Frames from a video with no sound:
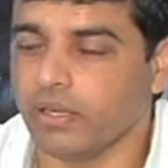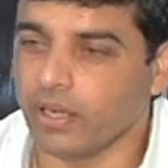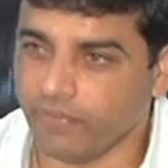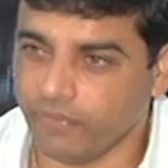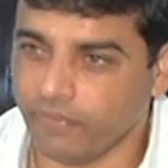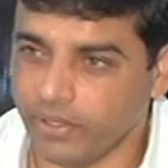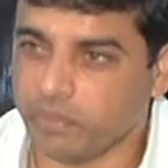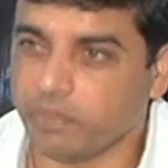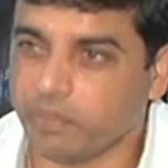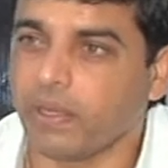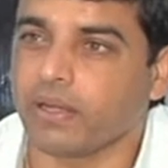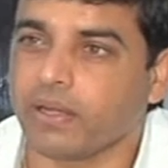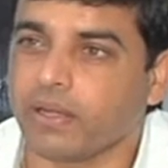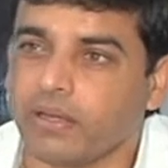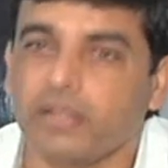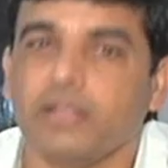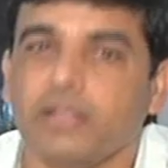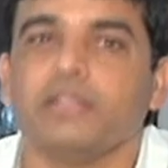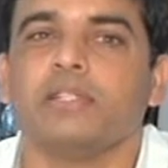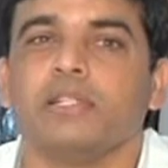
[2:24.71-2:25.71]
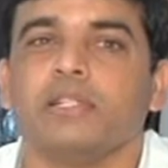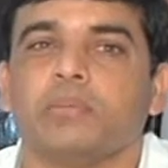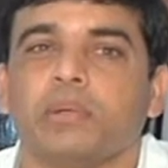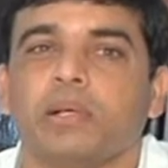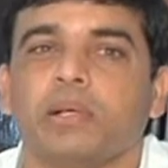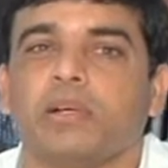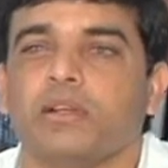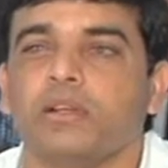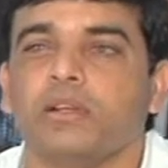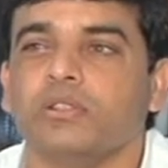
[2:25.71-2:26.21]
అవిటి పక్కన ఈ
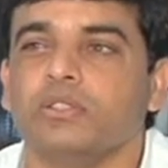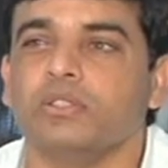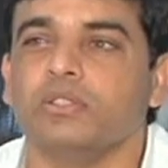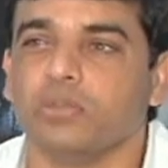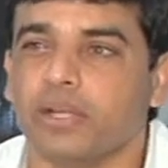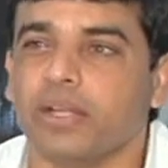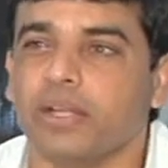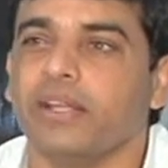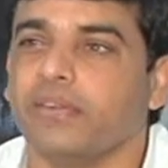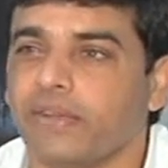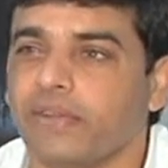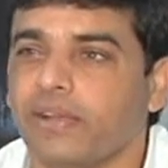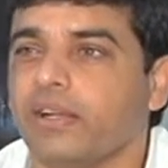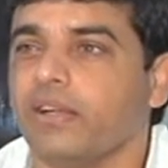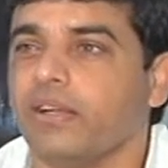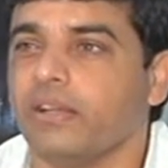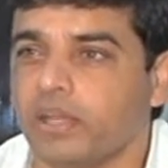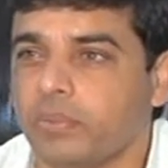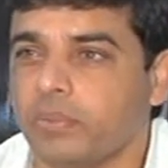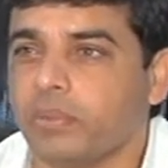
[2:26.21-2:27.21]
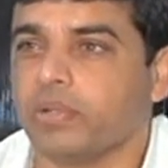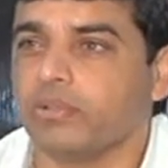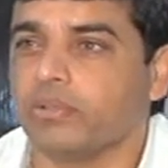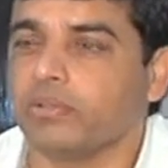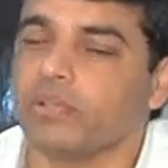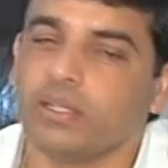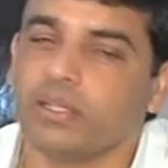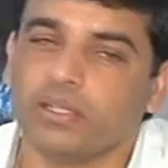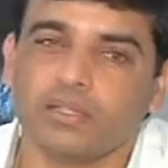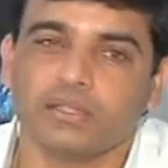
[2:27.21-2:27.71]
సినిమా జూలై ఇరవైన
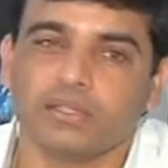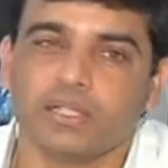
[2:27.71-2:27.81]
నిలబడుతుందని